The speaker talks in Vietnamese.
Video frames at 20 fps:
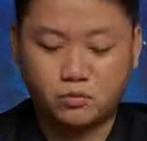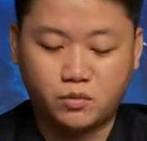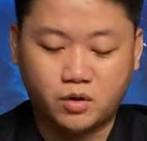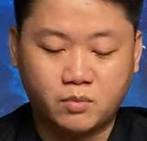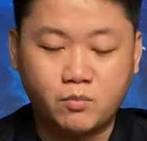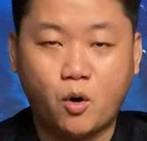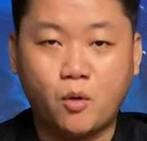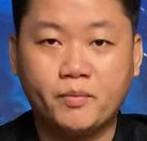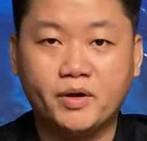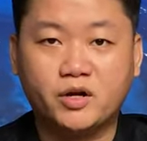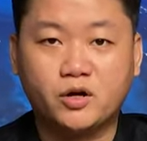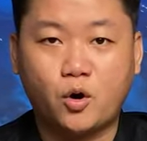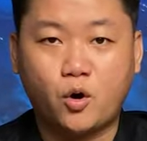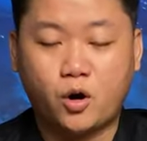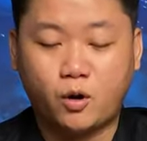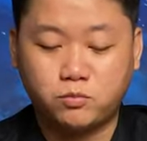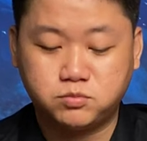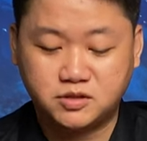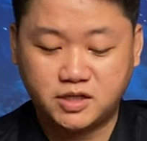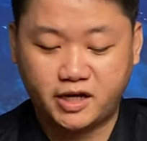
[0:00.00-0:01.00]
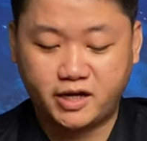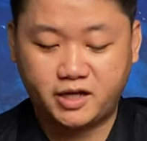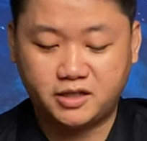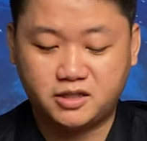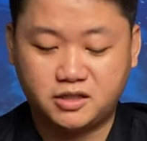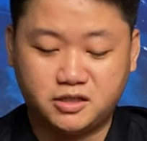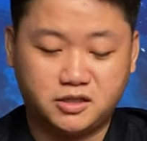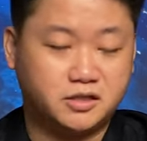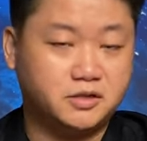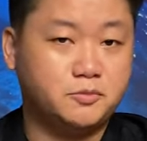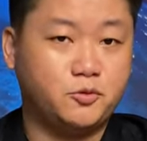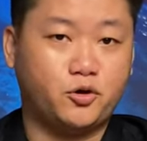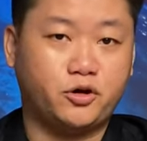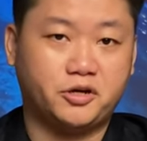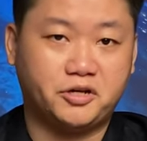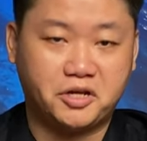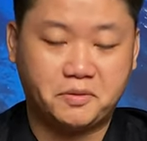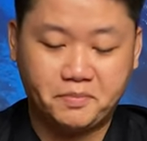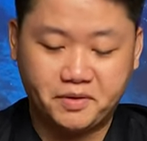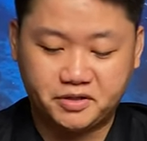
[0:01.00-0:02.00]
một cái bộ micro không dây ấy, thì như mọi
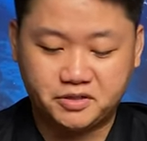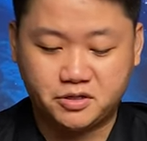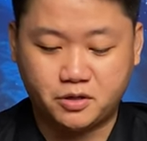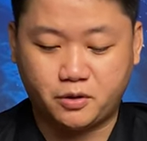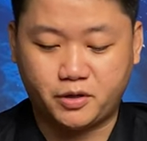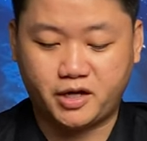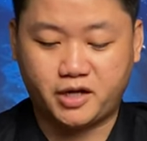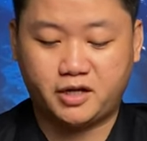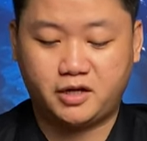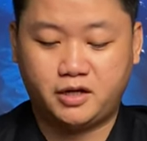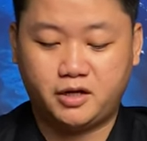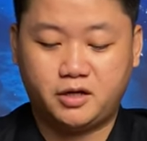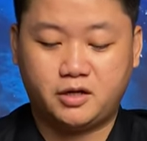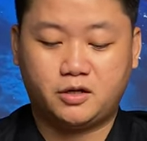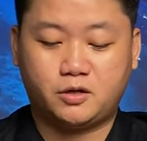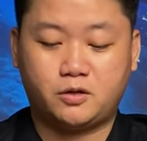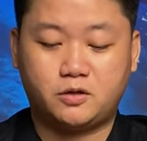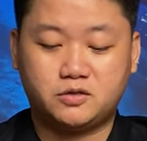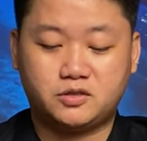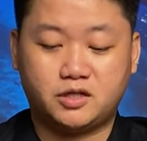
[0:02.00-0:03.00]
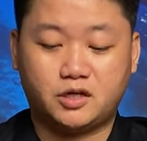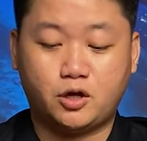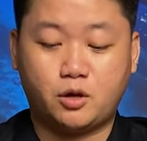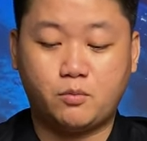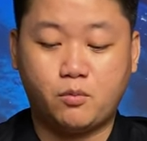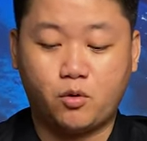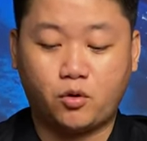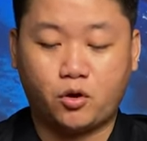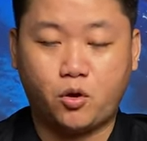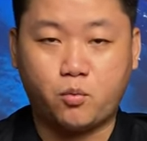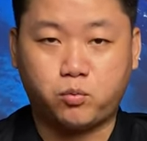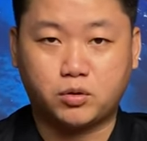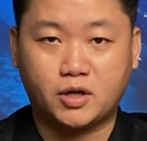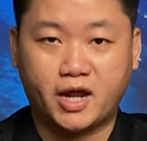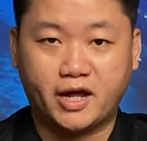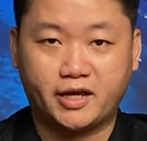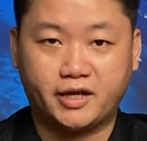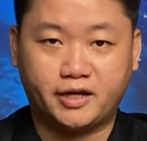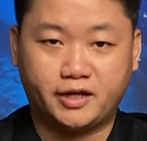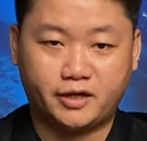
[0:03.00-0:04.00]
người đã biết rồi á, nó sẽ có một cục
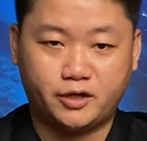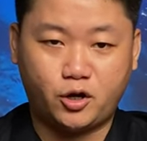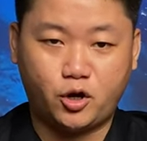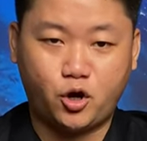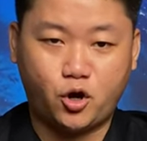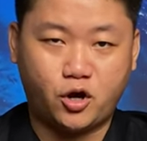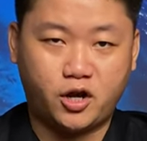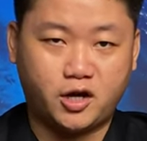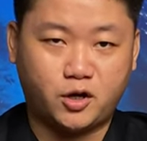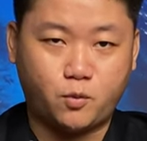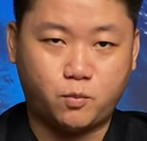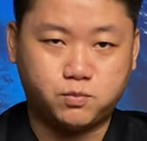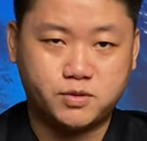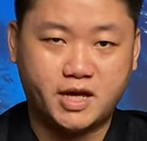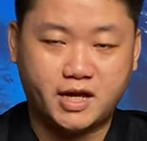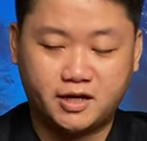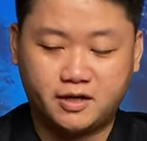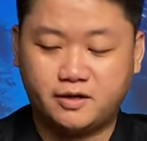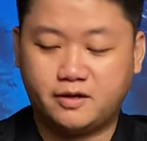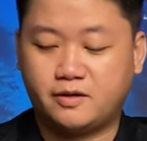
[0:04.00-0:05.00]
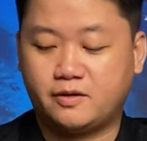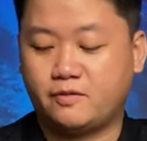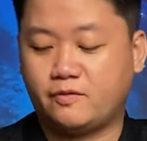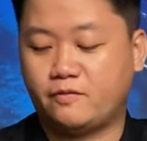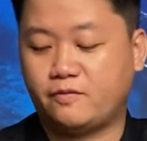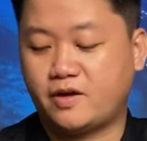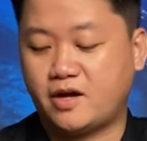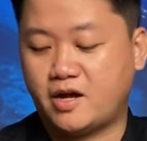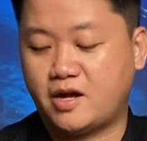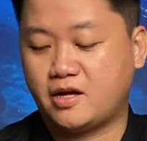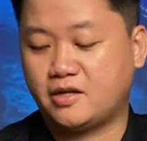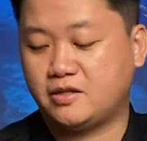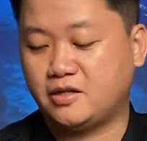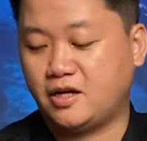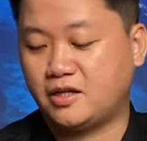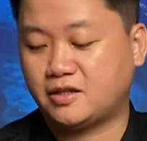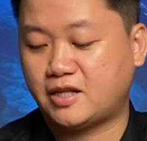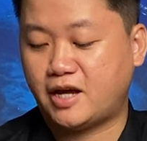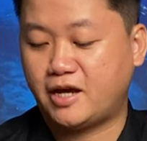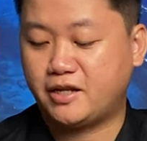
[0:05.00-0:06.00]
này, nó gọi là cục nhận, và những cái
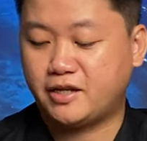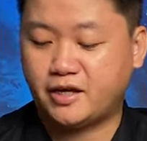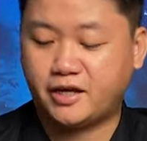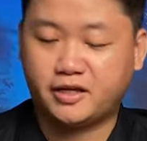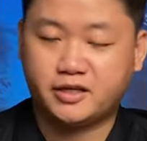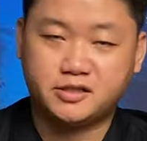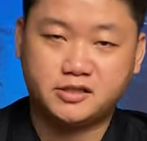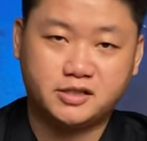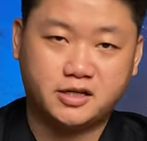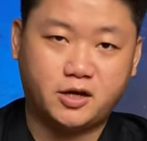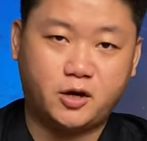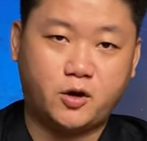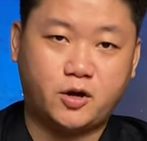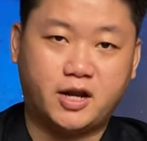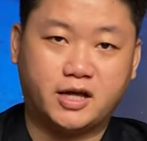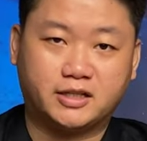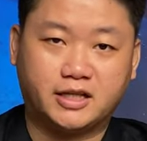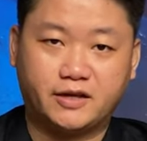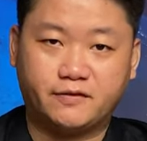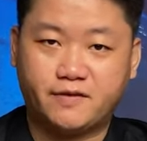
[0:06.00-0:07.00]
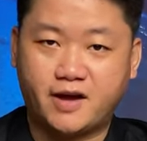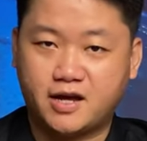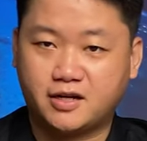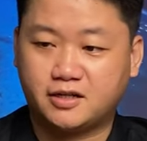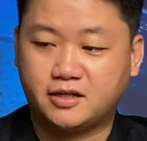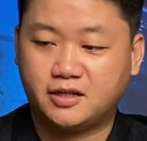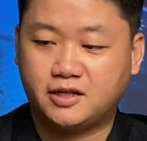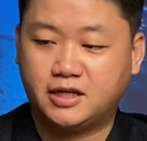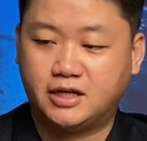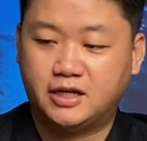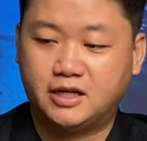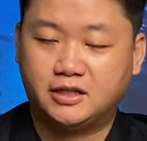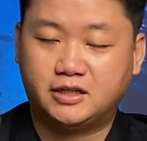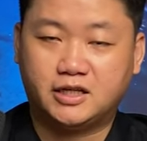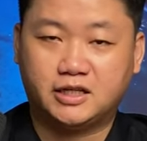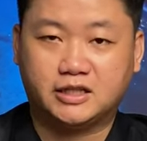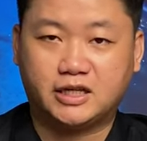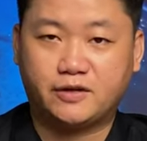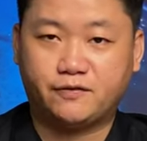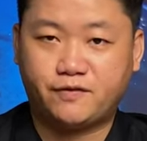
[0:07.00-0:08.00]
tay này sẽ gọi là tay phát. Thì
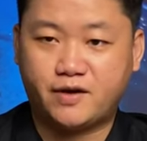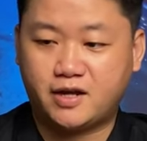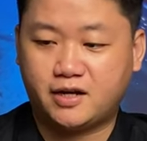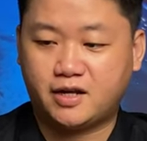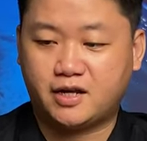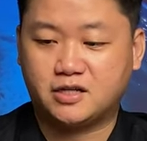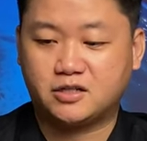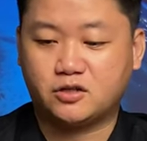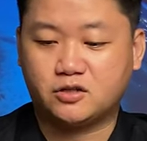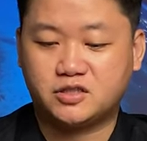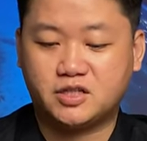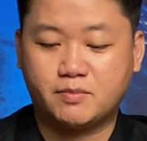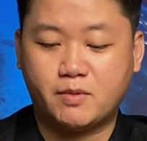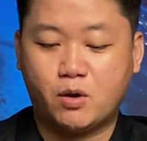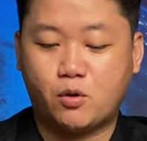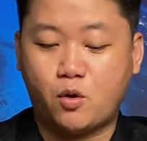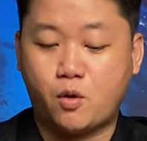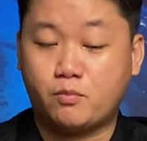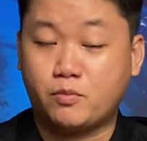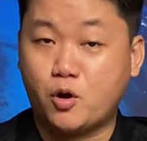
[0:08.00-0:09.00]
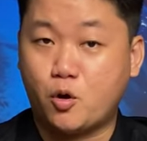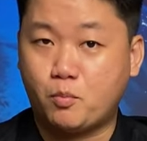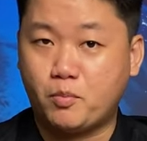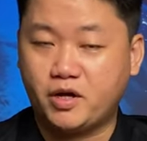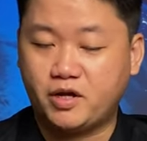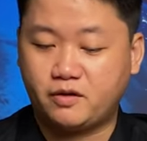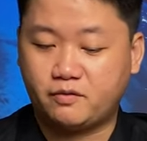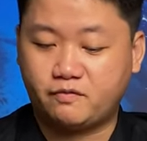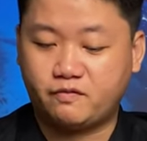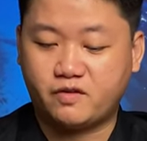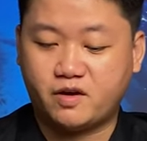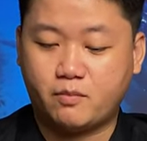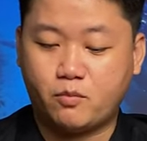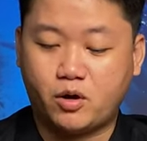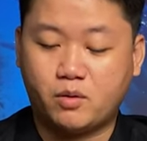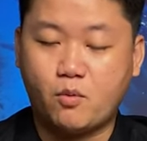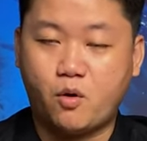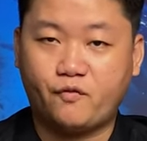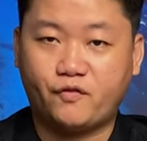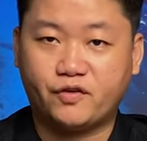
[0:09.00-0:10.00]
tay phát này nó sẽ bao gồm đầu mic và một cái
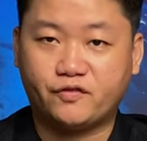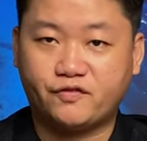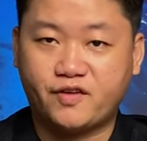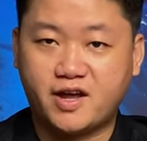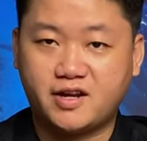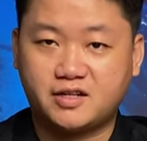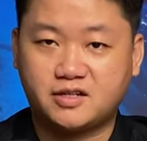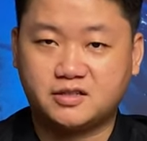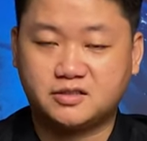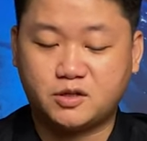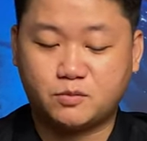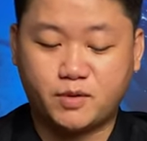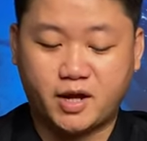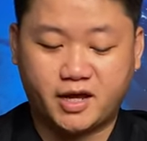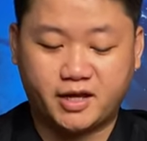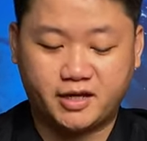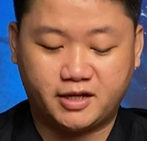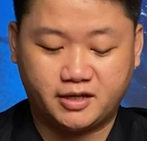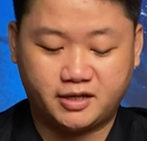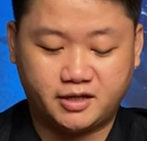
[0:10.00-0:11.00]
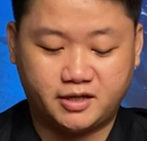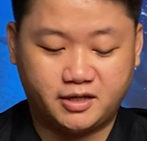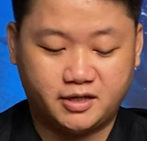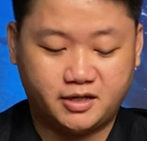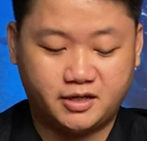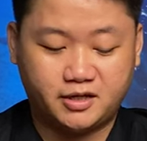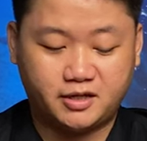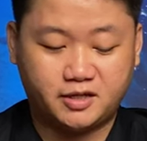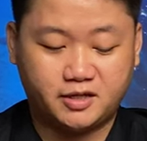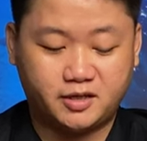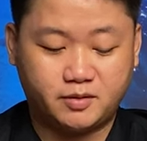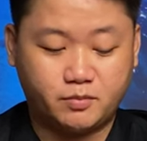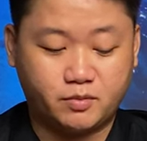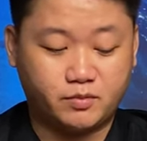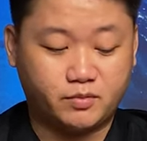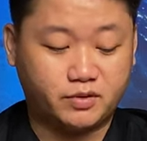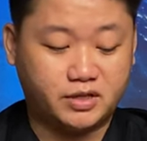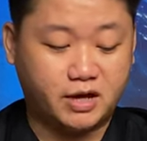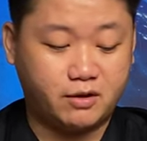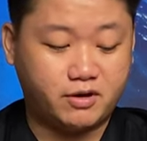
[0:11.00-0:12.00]
bộ phận phát trong này. Khi mà
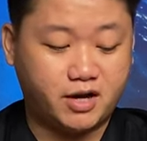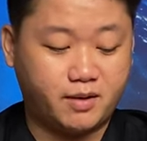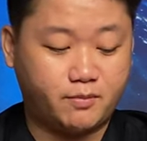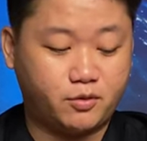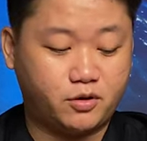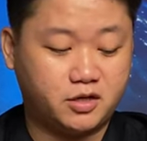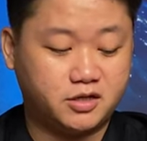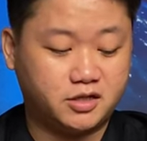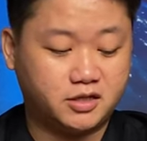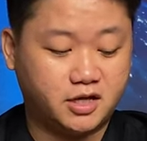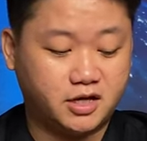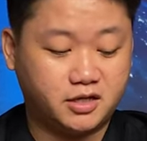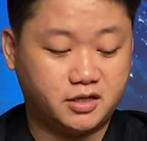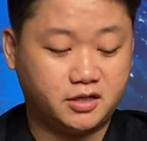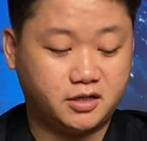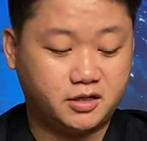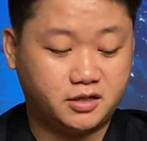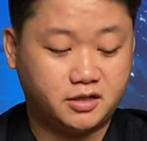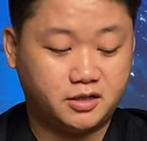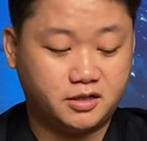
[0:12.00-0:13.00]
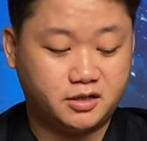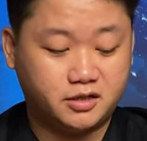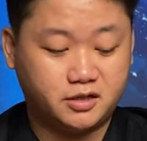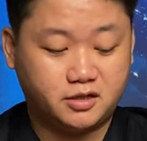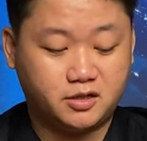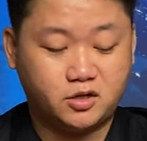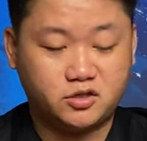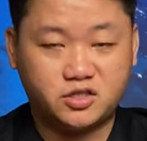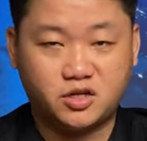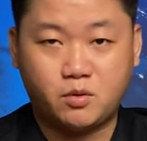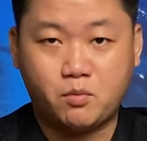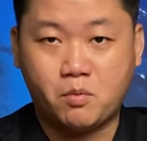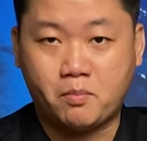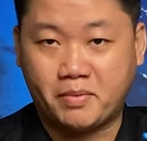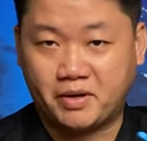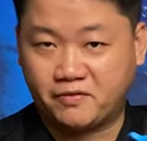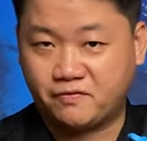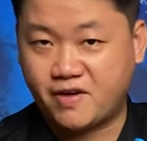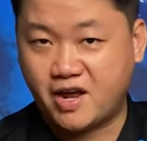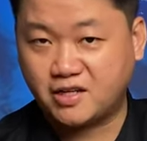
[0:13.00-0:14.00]
mình tháo ra mọi người sẽ thấy nó sẽ có một
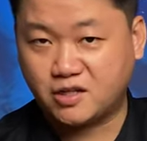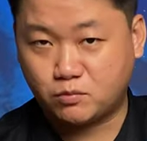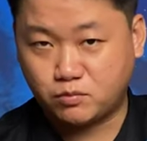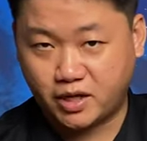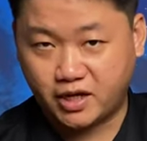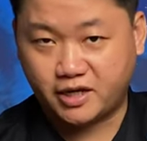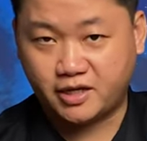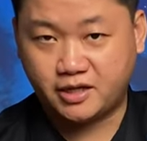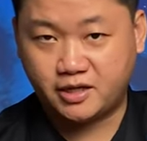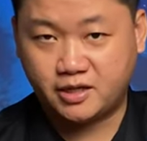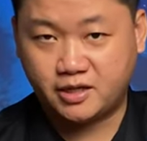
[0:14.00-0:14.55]
mạch phát trong này.